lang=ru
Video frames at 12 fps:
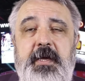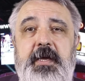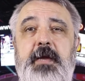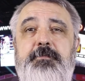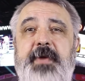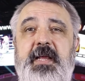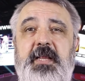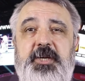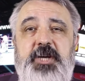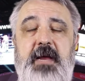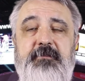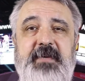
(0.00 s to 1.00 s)
и
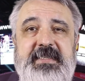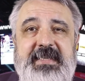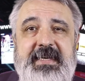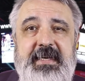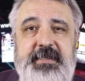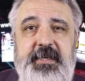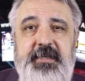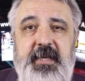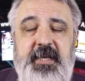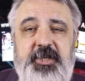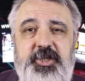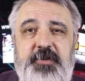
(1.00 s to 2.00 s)
приглашаем вас заходить на
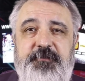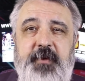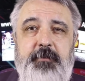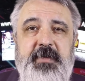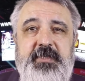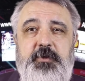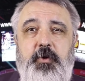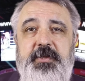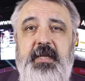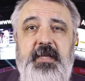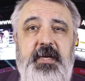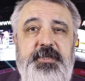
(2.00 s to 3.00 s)
наш
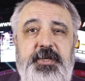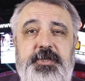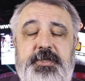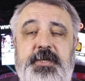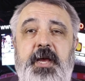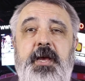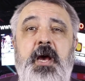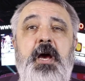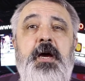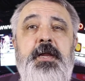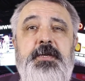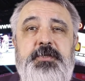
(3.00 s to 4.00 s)
информационно-аналитический
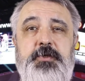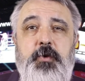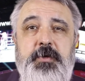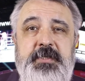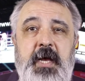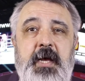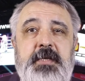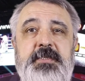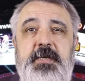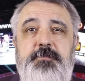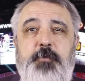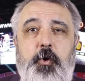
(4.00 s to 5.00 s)
ресурс
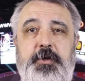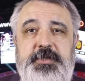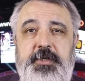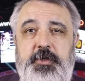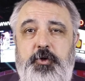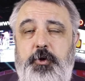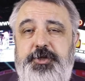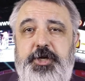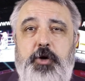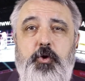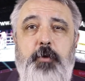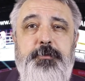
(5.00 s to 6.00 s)

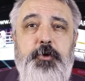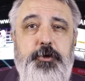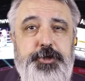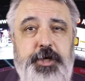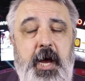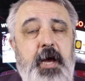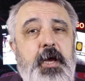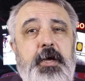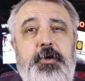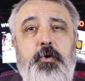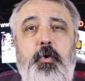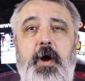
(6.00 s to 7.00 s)

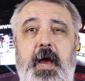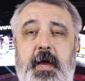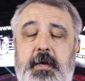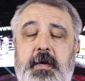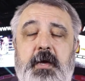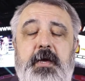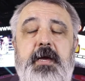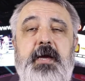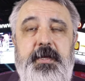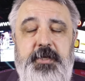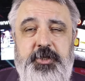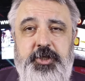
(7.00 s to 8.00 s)
theboxing.com.ua и,
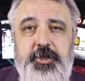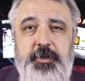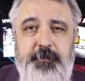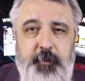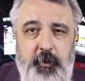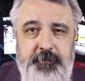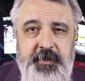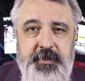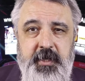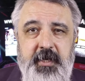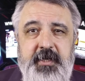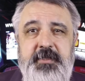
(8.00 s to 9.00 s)
конечно же,
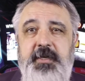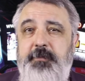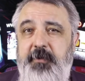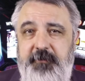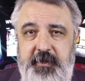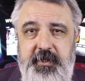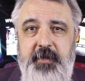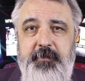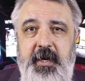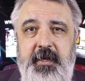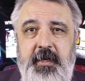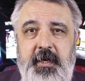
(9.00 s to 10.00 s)
помнить, где бы вы ни
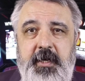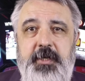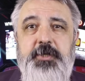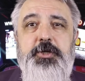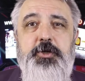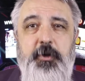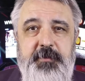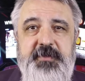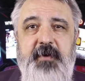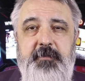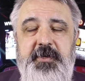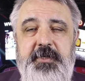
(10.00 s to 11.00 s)
были и что бы с
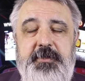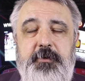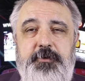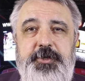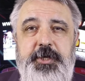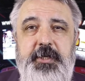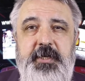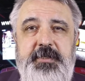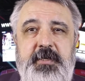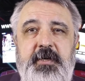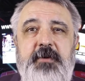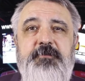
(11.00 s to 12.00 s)
вами ни
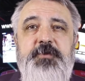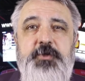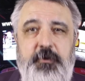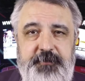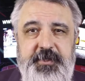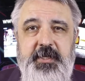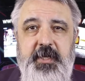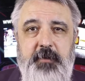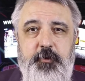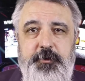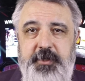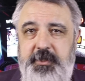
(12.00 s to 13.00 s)
случилось, все всегда
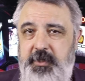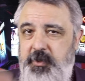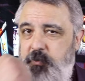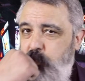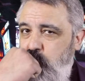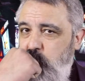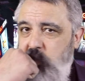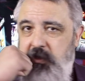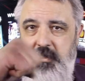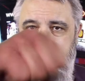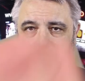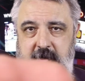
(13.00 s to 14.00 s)
будет
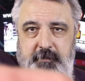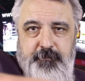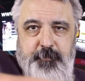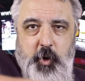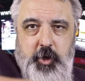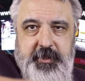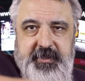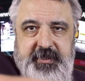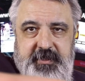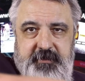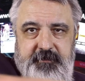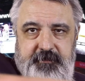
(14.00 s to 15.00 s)
бокс.